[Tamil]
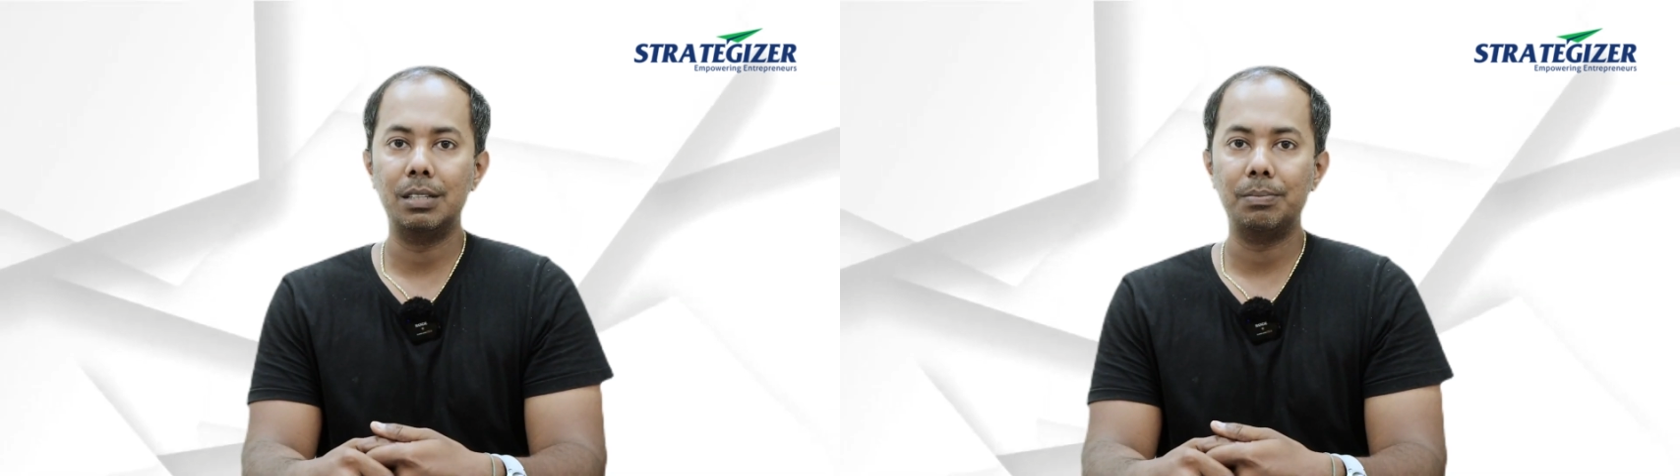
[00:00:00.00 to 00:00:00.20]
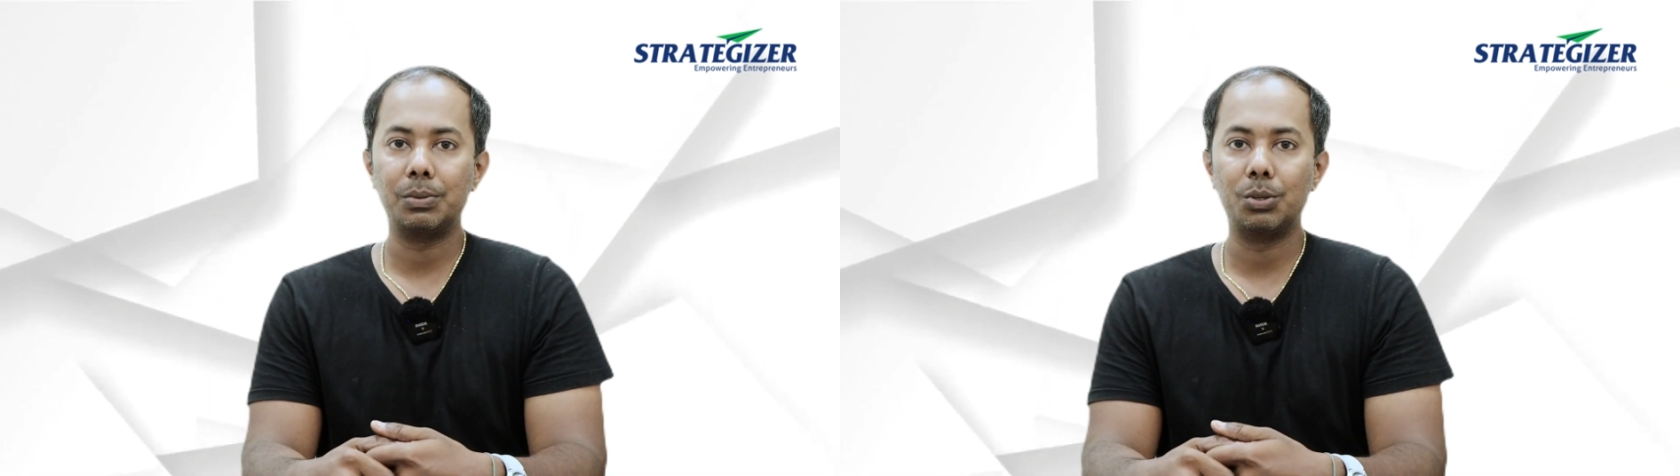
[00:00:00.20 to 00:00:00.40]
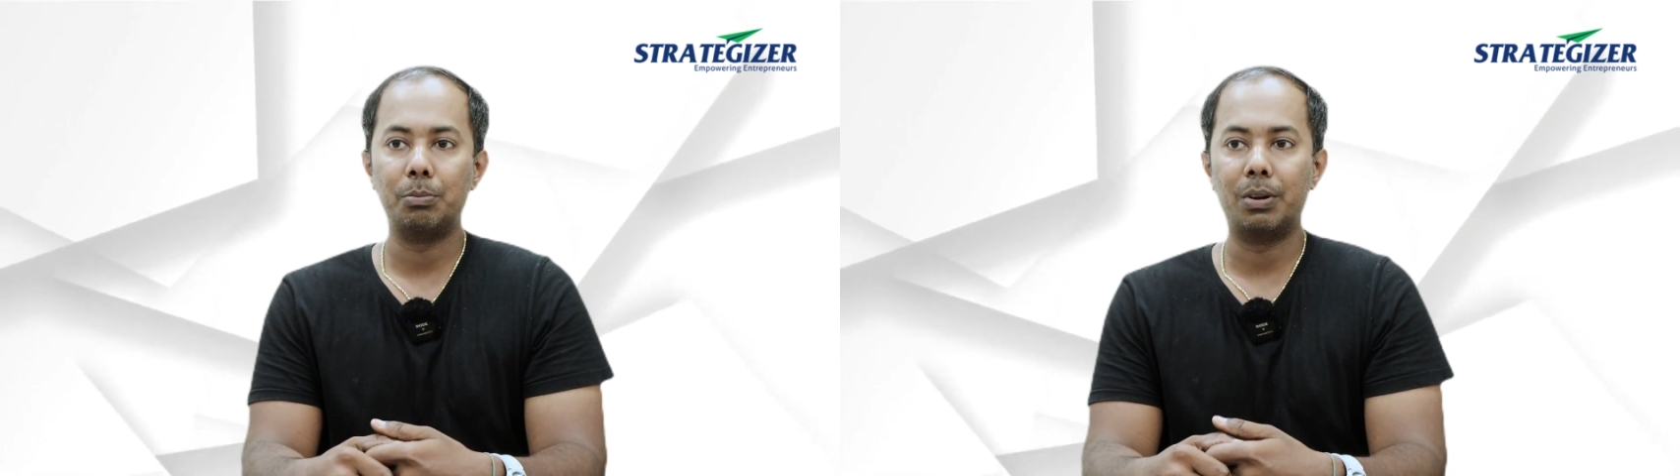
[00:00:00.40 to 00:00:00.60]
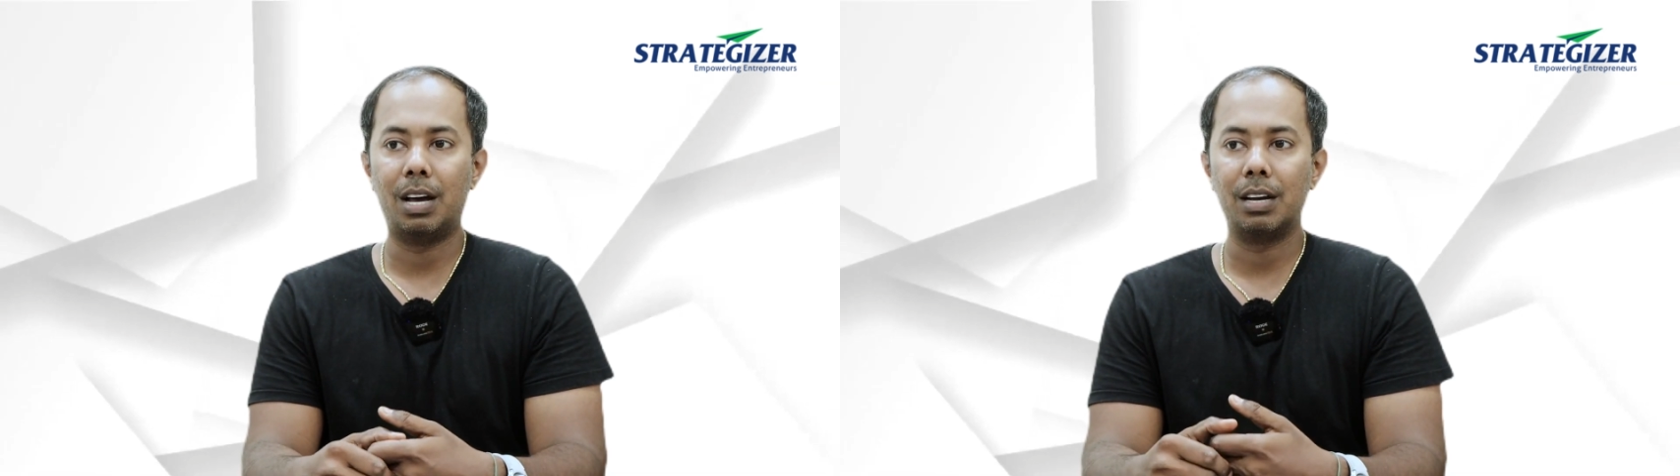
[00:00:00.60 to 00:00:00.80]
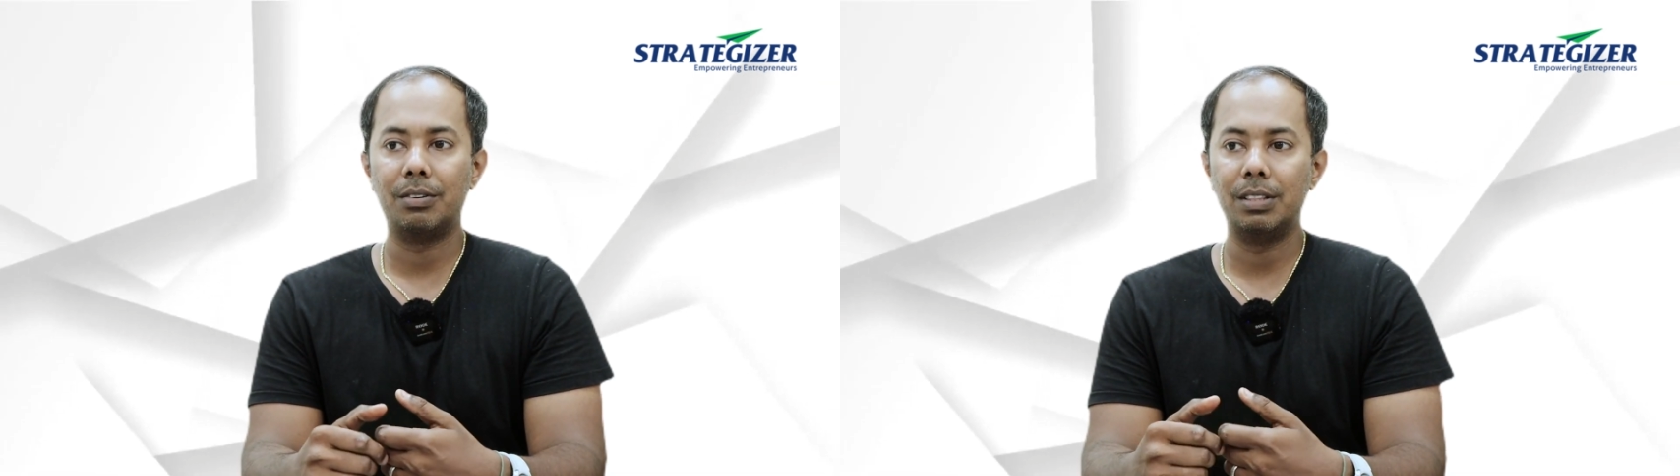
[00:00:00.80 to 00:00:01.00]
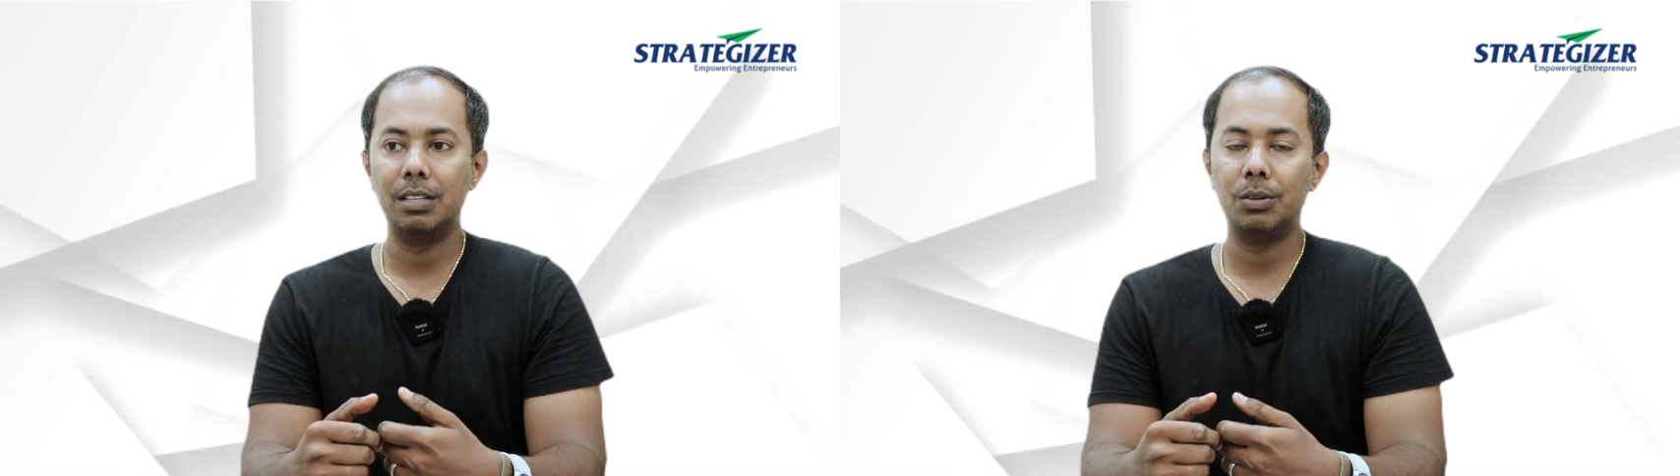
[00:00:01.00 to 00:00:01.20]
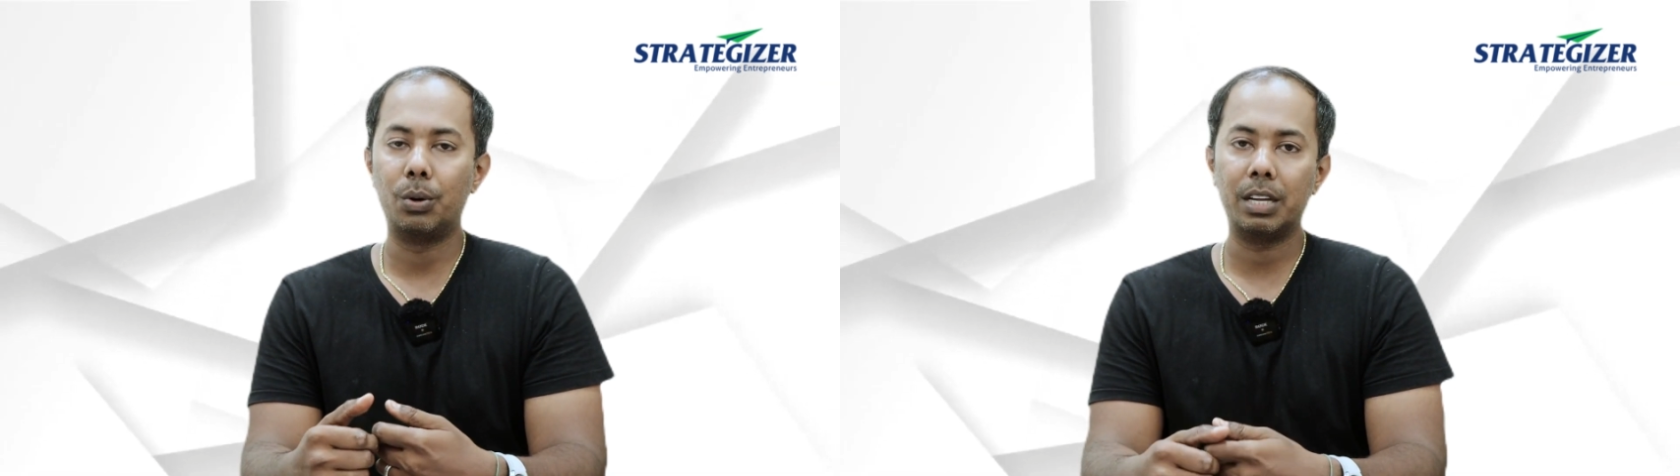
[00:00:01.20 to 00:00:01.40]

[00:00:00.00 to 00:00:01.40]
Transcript: இது ஸோ இப்போ நாங்கள் வந்து